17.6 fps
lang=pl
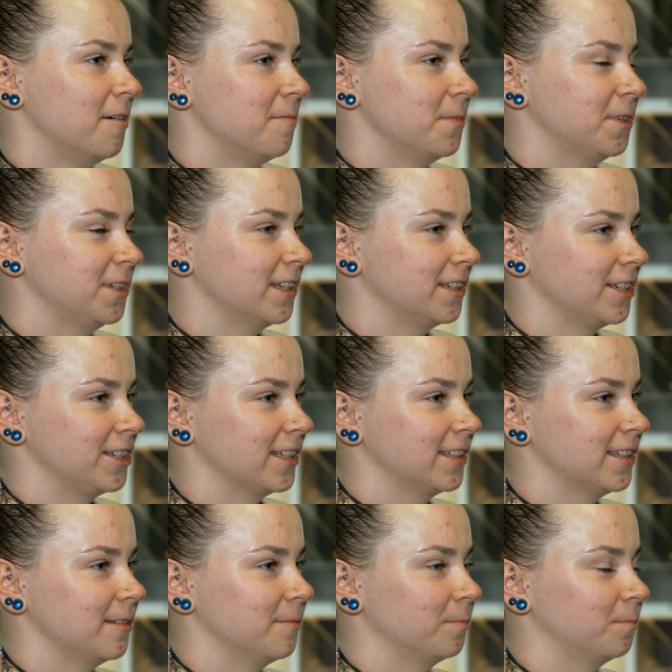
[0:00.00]
Myślę, że
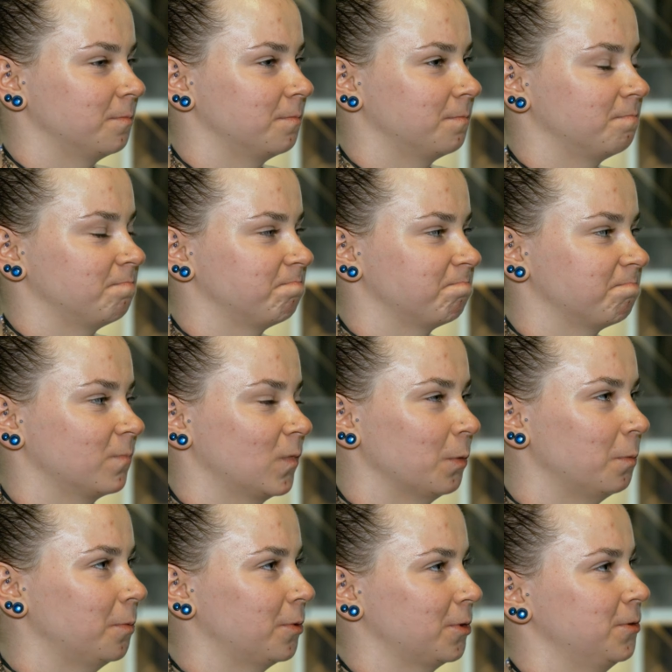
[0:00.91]
czasem
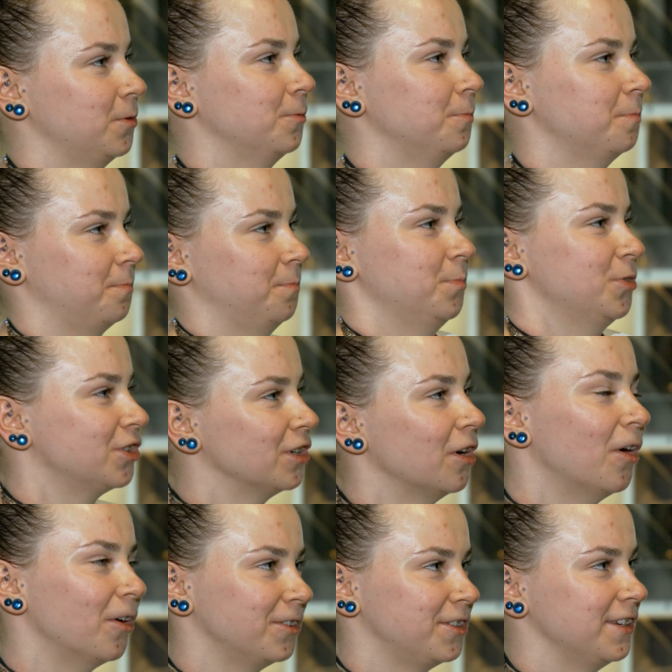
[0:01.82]
to po prostu
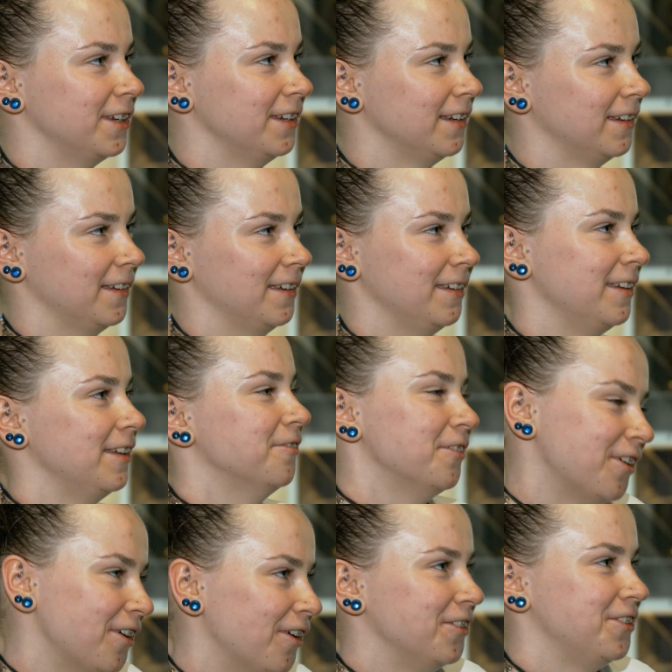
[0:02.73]
przychodzi i
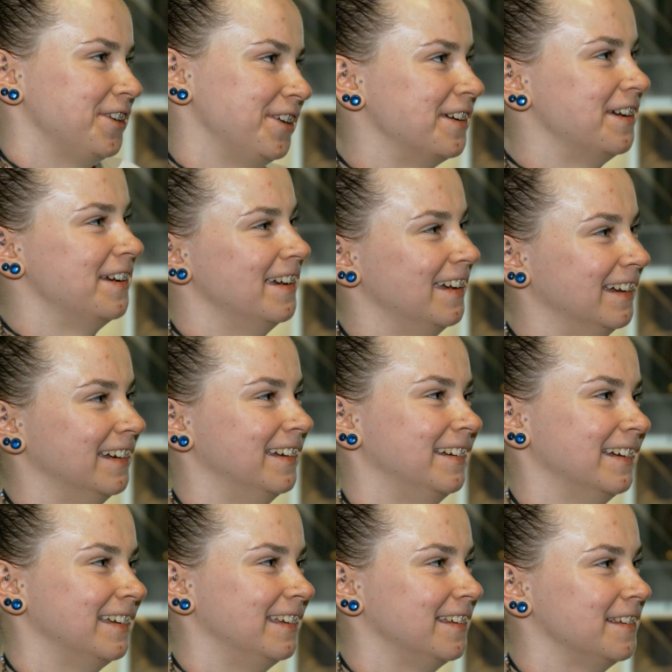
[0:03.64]
wychodzi.
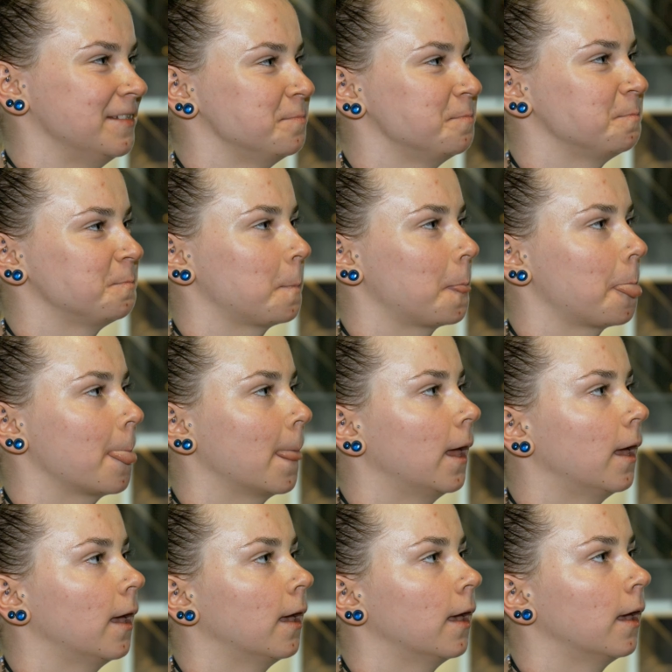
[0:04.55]
Ale to jest
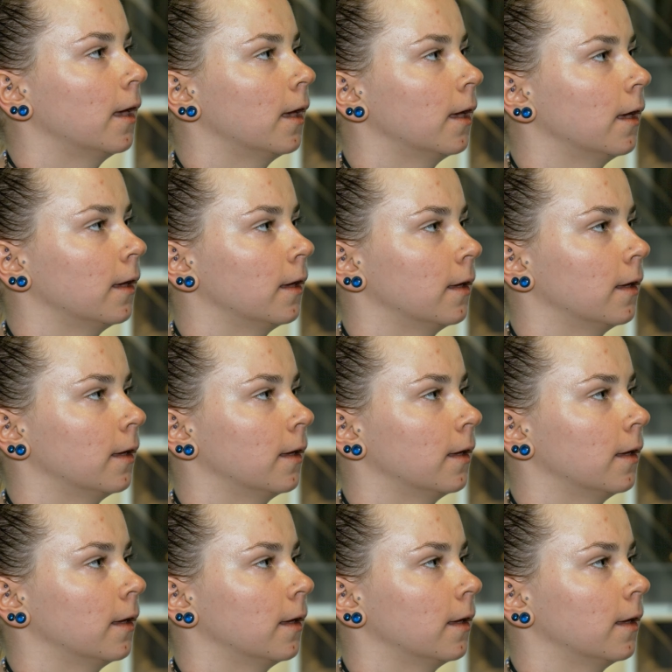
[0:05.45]
kwestia ilości,